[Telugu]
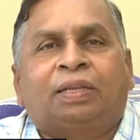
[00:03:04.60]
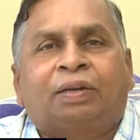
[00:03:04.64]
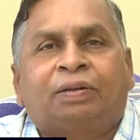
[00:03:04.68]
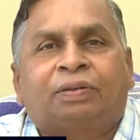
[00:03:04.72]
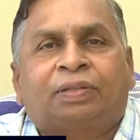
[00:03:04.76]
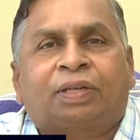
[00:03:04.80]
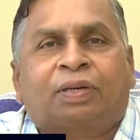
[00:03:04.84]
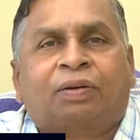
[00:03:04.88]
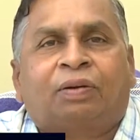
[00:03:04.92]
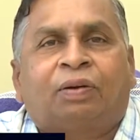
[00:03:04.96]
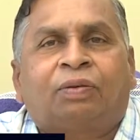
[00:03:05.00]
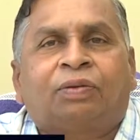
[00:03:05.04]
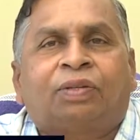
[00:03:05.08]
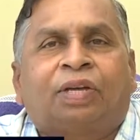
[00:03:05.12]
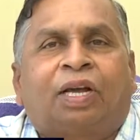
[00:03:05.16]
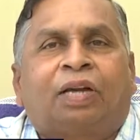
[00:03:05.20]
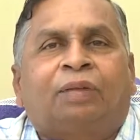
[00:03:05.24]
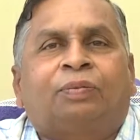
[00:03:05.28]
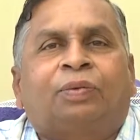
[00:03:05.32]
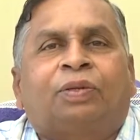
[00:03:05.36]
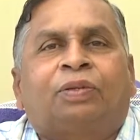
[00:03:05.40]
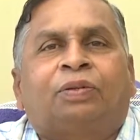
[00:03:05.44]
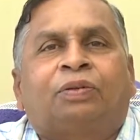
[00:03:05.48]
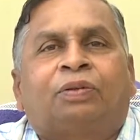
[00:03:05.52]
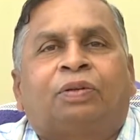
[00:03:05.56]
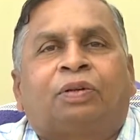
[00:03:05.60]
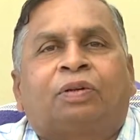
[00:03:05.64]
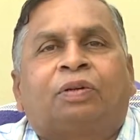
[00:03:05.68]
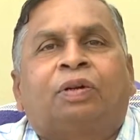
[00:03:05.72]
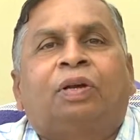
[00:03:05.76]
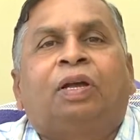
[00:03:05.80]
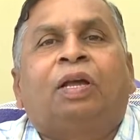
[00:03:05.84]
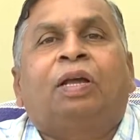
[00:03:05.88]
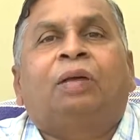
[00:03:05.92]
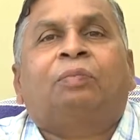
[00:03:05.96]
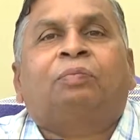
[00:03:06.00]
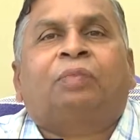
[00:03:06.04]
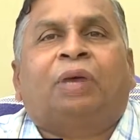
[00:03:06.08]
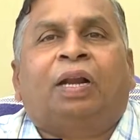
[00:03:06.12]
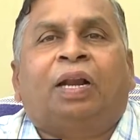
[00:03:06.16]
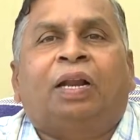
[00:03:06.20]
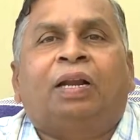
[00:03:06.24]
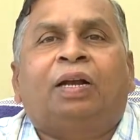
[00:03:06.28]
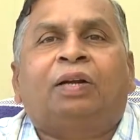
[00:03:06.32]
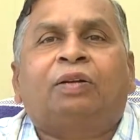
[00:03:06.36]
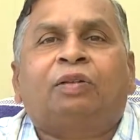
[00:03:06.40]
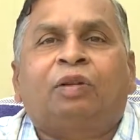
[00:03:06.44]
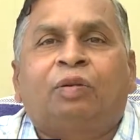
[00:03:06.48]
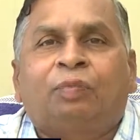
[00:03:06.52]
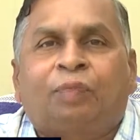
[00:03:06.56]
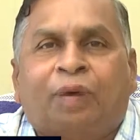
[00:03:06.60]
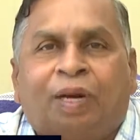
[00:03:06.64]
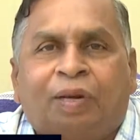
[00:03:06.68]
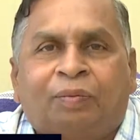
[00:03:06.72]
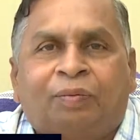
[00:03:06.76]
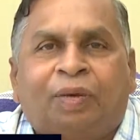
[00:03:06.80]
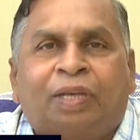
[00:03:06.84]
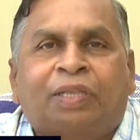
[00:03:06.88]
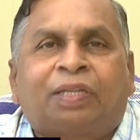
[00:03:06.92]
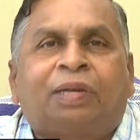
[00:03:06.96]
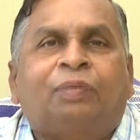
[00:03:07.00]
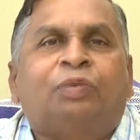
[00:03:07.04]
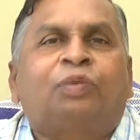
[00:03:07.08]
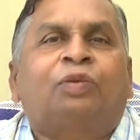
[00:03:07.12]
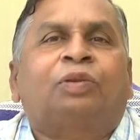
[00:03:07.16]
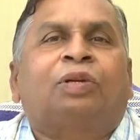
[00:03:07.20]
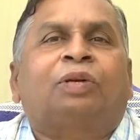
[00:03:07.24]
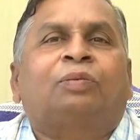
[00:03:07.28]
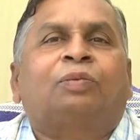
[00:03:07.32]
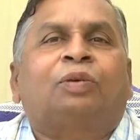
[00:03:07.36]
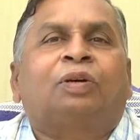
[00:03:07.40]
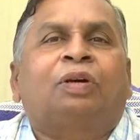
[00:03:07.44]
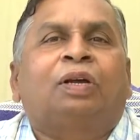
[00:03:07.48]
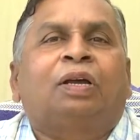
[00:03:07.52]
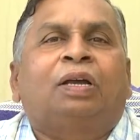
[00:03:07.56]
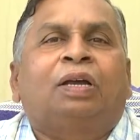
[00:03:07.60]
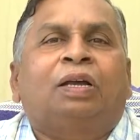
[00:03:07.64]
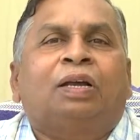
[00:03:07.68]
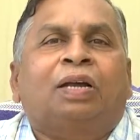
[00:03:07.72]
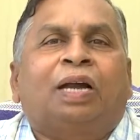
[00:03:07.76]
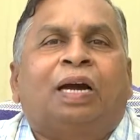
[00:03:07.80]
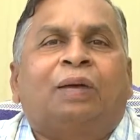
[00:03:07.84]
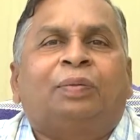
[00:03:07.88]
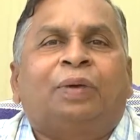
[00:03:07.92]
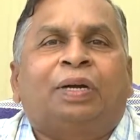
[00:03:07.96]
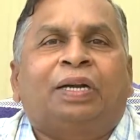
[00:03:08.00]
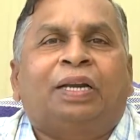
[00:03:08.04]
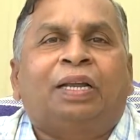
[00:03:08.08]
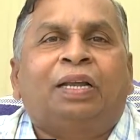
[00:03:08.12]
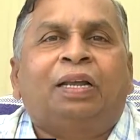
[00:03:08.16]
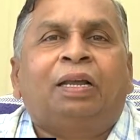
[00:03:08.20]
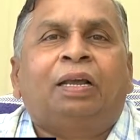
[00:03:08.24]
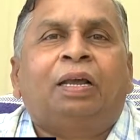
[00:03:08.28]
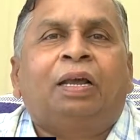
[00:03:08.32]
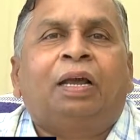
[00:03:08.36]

తెలివి తక్కువ వాళ్ళు చాలామంది ఉంటారు మనలాంటి వాళ్ళు మనం మాత్రమే ఉంటాము కాబట్టి